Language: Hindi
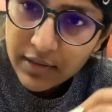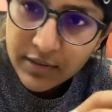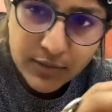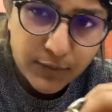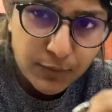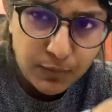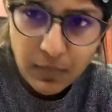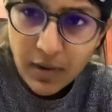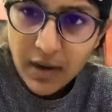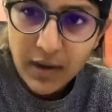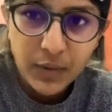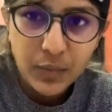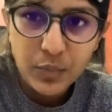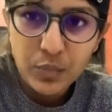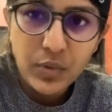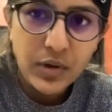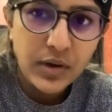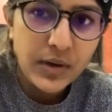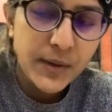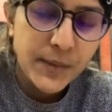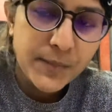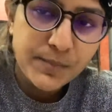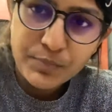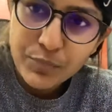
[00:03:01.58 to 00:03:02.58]
स्मार्ट
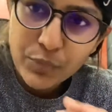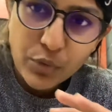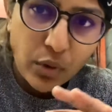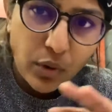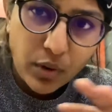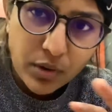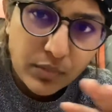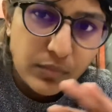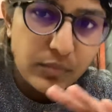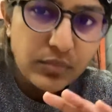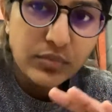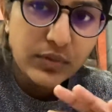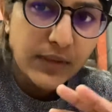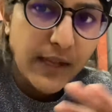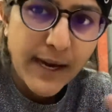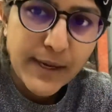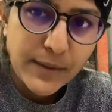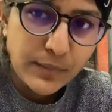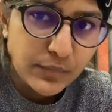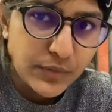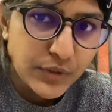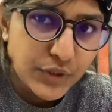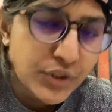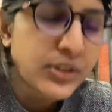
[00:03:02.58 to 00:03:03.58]
वर्क नॉट
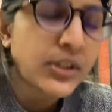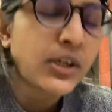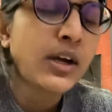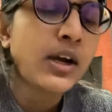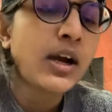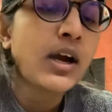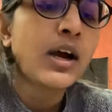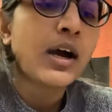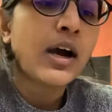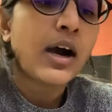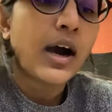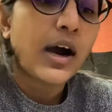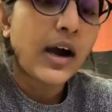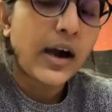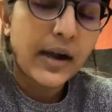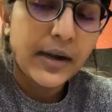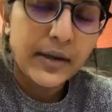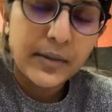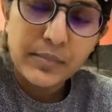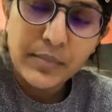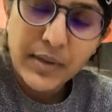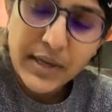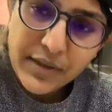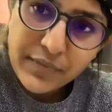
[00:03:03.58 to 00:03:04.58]
दैट मच
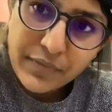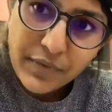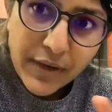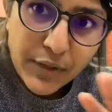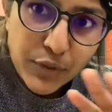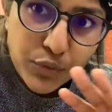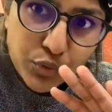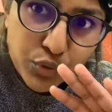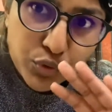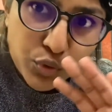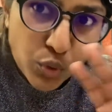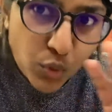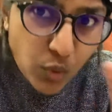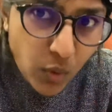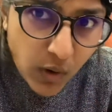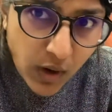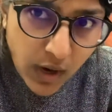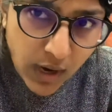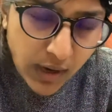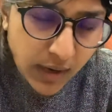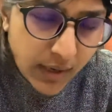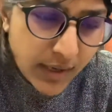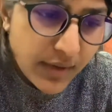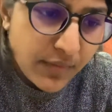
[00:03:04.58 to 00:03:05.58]
हार्ड बट इफ आई यूज टू गो
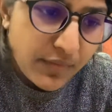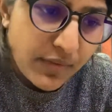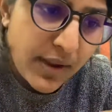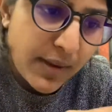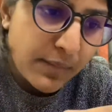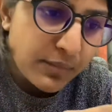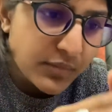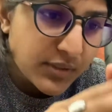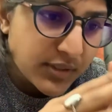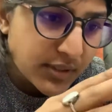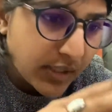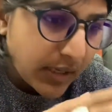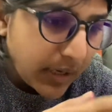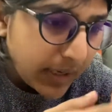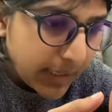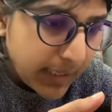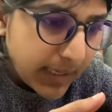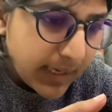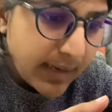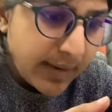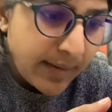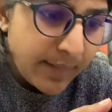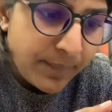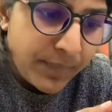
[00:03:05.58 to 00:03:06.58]
हार्ड इफ आई एम
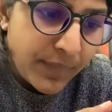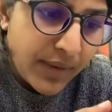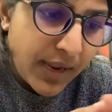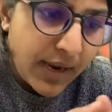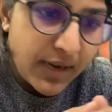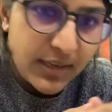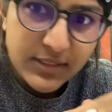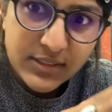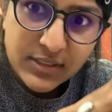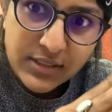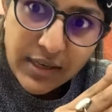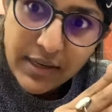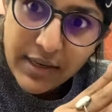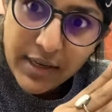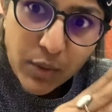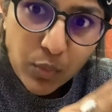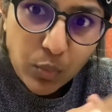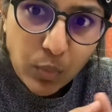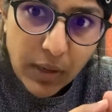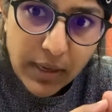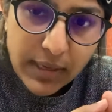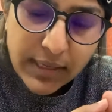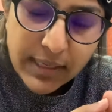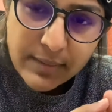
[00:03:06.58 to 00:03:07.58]
स्टडी आई स्टडी
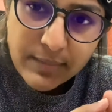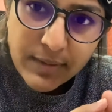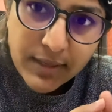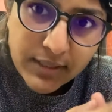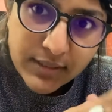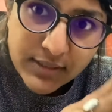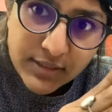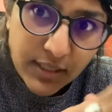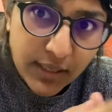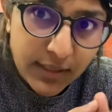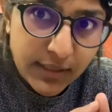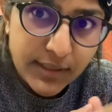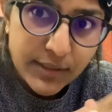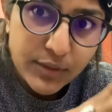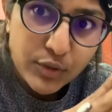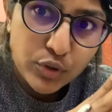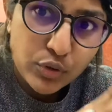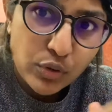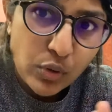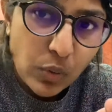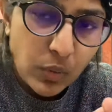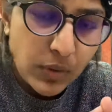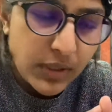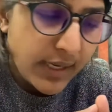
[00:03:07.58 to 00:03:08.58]
इट वन टाइम आई स्टडी इट
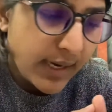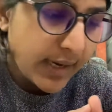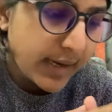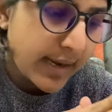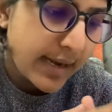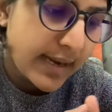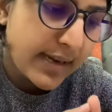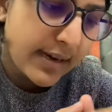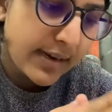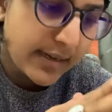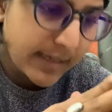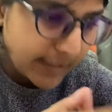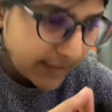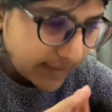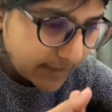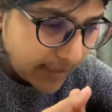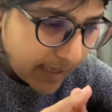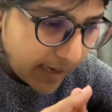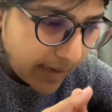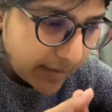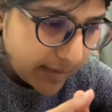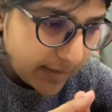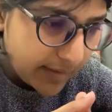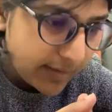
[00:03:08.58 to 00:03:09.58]
स्टोली एंड आई
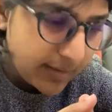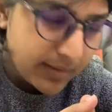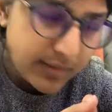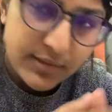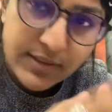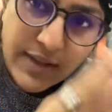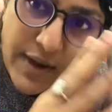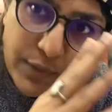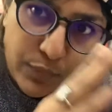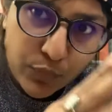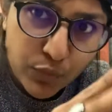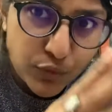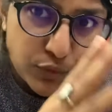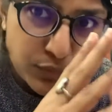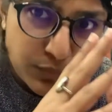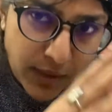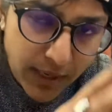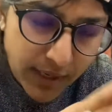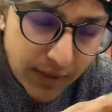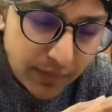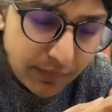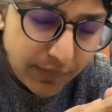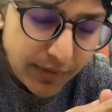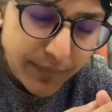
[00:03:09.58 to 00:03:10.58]
अंडरस्टैंड इट दैट वॉज
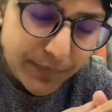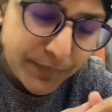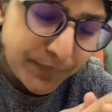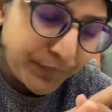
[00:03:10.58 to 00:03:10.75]
माई वे